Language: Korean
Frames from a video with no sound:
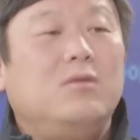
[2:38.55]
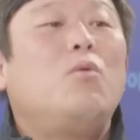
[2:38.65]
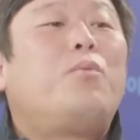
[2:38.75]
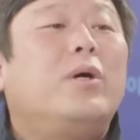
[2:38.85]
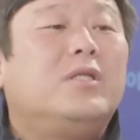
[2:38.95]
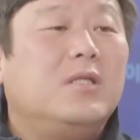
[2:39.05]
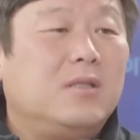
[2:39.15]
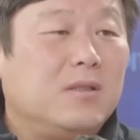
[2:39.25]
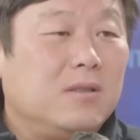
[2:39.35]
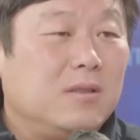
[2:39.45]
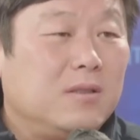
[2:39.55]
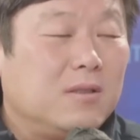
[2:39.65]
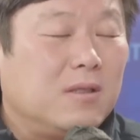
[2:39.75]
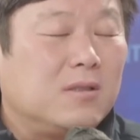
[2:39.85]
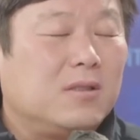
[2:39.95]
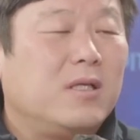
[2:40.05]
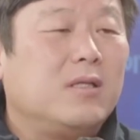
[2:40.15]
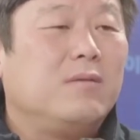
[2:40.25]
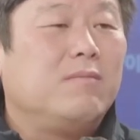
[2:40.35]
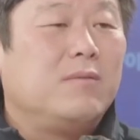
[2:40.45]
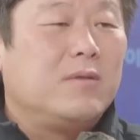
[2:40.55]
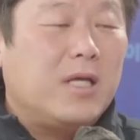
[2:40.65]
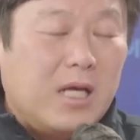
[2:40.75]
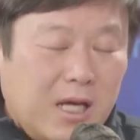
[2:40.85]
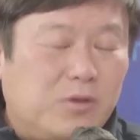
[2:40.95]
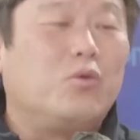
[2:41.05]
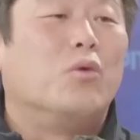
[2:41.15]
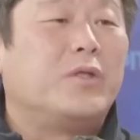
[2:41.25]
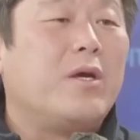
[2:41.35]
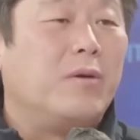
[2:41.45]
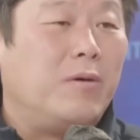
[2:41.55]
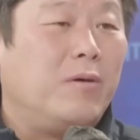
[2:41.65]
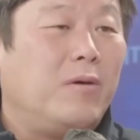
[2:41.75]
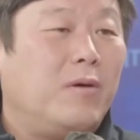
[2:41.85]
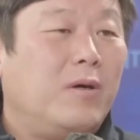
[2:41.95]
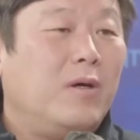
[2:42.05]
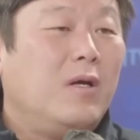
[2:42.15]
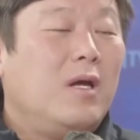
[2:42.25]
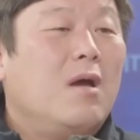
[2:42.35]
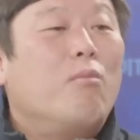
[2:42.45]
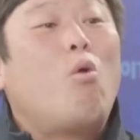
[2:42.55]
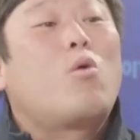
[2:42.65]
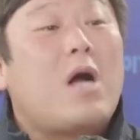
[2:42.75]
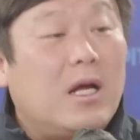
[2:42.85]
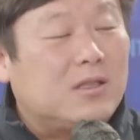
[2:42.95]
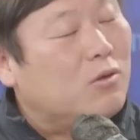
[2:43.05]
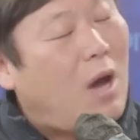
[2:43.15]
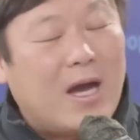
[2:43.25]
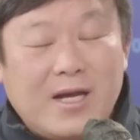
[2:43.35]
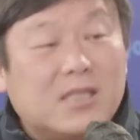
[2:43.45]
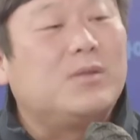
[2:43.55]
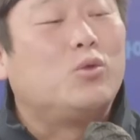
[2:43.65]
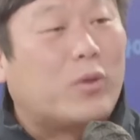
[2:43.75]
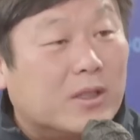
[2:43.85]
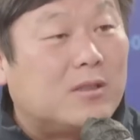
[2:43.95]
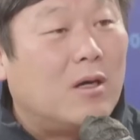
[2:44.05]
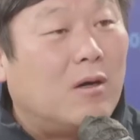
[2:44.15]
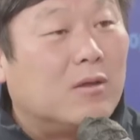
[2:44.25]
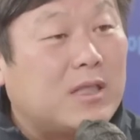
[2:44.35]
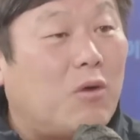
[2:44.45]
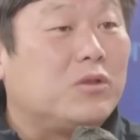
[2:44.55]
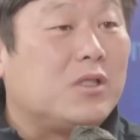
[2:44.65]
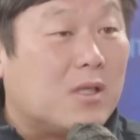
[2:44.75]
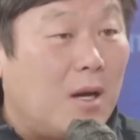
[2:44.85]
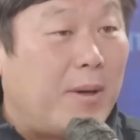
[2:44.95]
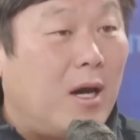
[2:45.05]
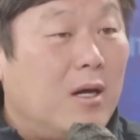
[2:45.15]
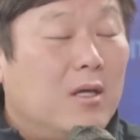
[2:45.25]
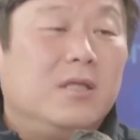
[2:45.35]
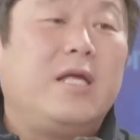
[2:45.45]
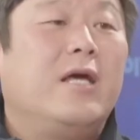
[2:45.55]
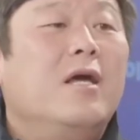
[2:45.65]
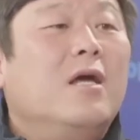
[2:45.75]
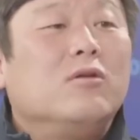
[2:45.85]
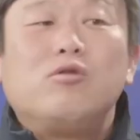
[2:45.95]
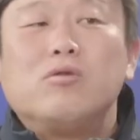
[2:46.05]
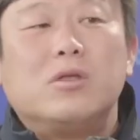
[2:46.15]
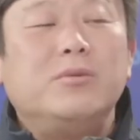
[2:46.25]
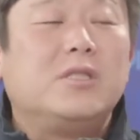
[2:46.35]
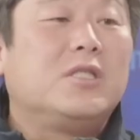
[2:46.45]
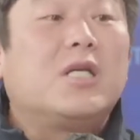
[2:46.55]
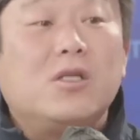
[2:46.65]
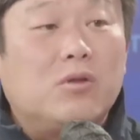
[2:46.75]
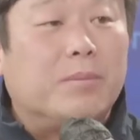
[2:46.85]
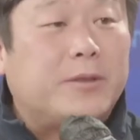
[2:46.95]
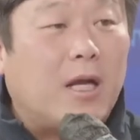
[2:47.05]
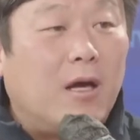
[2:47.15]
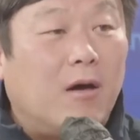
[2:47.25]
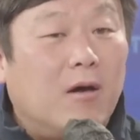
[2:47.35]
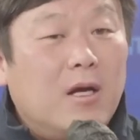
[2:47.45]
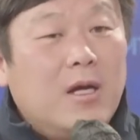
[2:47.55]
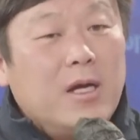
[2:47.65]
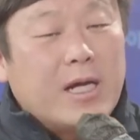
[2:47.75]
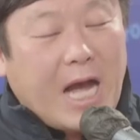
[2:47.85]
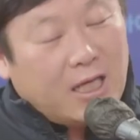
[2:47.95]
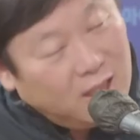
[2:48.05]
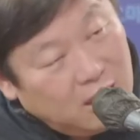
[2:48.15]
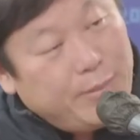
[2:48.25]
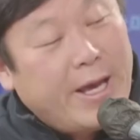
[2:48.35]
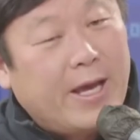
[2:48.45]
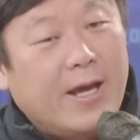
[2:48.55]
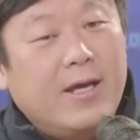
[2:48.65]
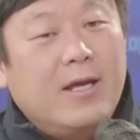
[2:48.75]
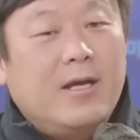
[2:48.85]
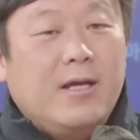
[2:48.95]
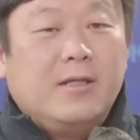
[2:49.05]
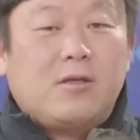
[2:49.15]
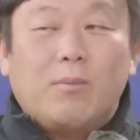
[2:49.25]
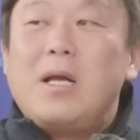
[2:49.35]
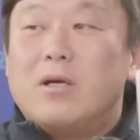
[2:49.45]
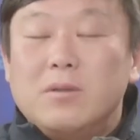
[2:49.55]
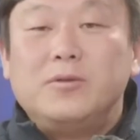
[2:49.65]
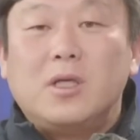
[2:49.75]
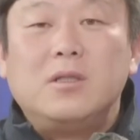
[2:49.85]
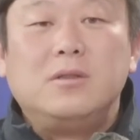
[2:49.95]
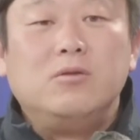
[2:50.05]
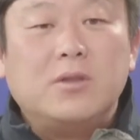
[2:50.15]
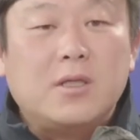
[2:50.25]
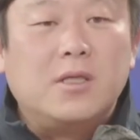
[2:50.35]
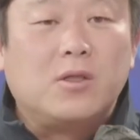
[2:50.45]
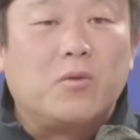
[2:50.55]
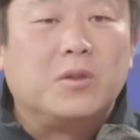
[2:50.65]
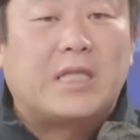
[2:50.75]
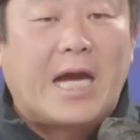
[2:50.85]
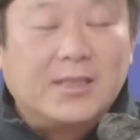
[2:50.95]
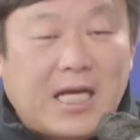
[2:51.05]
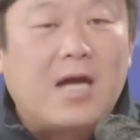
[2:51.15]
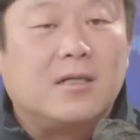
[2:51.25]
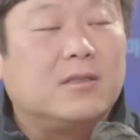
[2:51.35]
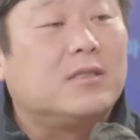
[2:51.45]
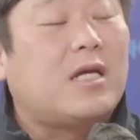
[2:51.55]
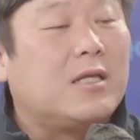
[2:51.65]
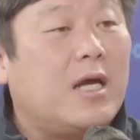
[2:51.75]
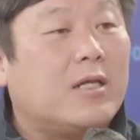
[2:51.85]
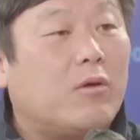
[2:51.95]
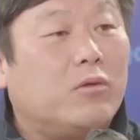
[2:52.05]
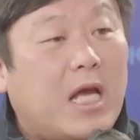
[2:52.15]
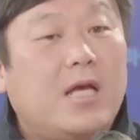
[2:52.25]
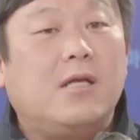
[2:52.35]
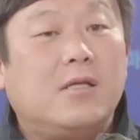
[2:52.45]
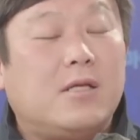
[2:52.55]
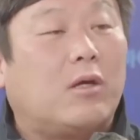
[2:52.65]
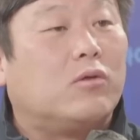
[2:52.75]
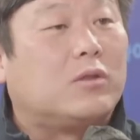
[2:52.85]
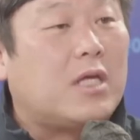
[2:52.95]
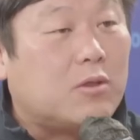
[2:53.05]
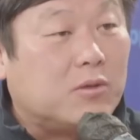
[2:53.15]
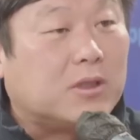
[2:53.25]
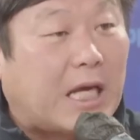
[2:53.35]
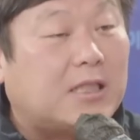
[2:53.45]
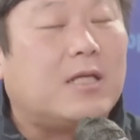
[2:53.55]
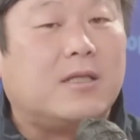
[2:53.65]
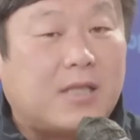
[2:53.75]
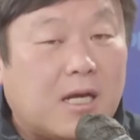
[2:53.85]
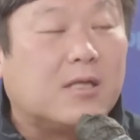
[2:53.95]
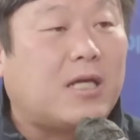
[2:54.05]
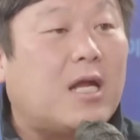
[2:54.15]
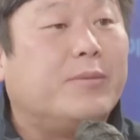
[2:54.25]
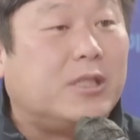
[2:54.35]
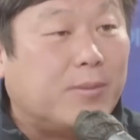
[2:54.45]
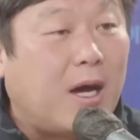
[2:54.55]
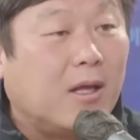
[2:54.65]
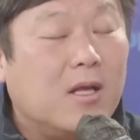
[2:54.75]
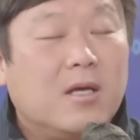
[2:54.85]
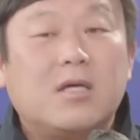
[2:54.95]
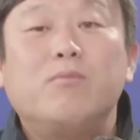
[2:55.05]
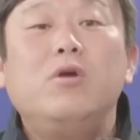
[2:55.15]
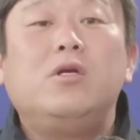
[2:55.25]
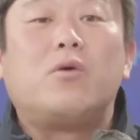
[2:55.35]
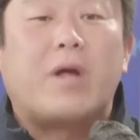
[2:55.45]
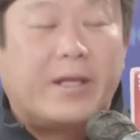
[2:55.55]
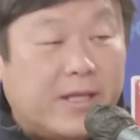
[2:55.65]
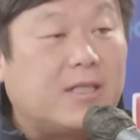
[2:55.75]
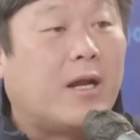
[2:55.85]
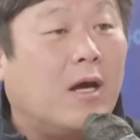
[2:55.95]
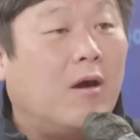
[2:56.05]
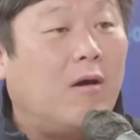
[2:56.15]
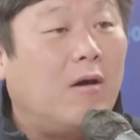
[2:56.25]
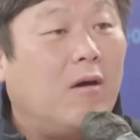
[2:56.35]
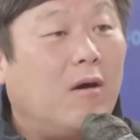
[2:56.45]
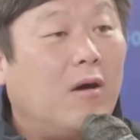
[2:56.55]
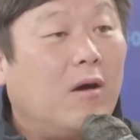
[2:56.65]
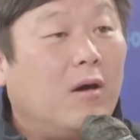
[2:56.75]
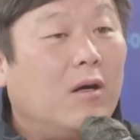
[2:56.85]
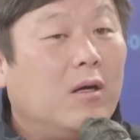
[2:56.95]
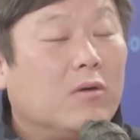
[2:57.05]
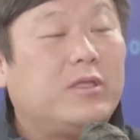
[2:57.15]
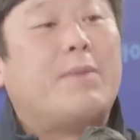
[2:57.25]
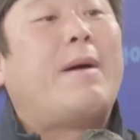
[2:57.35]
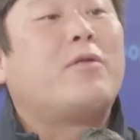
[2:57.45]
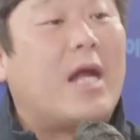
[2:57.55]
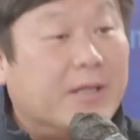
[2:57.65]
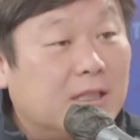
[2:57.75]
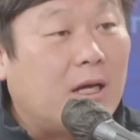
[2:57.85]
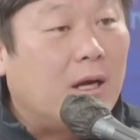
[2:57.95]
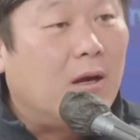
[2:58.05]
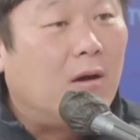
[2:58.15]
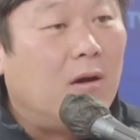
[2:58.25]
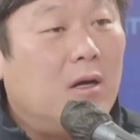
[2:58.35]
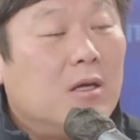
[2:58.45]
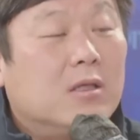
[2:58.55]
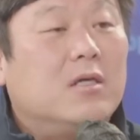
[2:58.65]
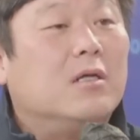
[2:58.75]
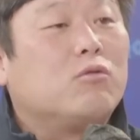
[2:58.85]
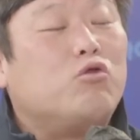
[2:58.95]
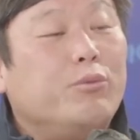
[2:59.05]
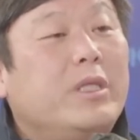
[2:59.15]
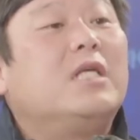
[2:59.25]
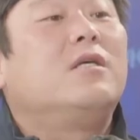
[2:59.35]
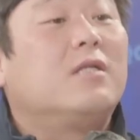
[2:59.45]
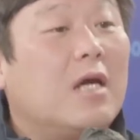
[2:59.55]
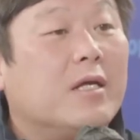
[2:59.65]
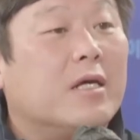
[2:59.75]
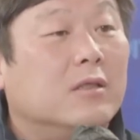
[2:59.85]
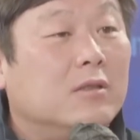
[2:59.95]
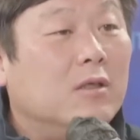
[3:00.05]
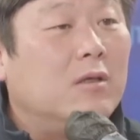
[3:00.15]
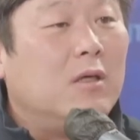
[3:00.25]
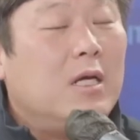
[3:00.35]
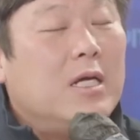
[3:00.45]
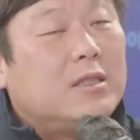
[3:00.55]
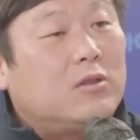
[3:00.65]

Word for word: 드높아지는 것은 해주고 오세요. 못 가, 저도 안 갔으면 좋겠어요. 사고 칠까 봐. 네. 근데 출국금지는 시킬 수가 없잖아요. 음. 간 김에 정말 여러분 저는 윤석열 정권 당장 끝장내야 되고 내일이라도 대통령 다시 해야 된다는 생각하는 사람이지만 그게 물리적으로 안 되잖아요. 네. 내 마음대로 안 되잖아요. 그건 국민들이 선택해야 되거든요. 음.